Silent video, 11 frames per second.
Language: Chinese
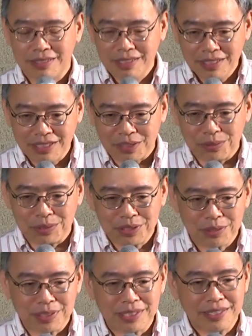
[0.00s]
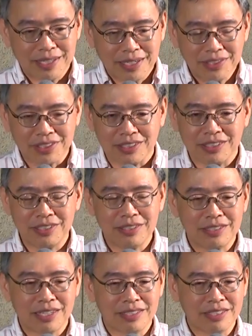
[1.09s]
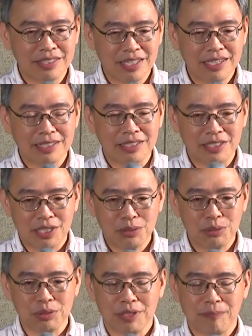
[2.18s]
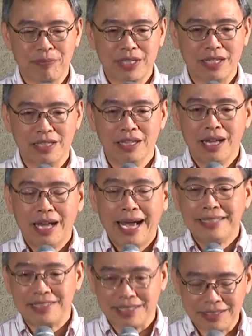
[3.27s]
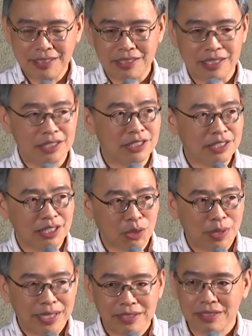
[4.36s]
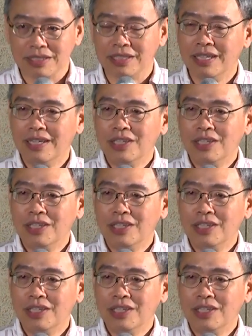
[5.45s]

第一点，我认为在当时事实上，向量的教学跟和解析几何之间的关系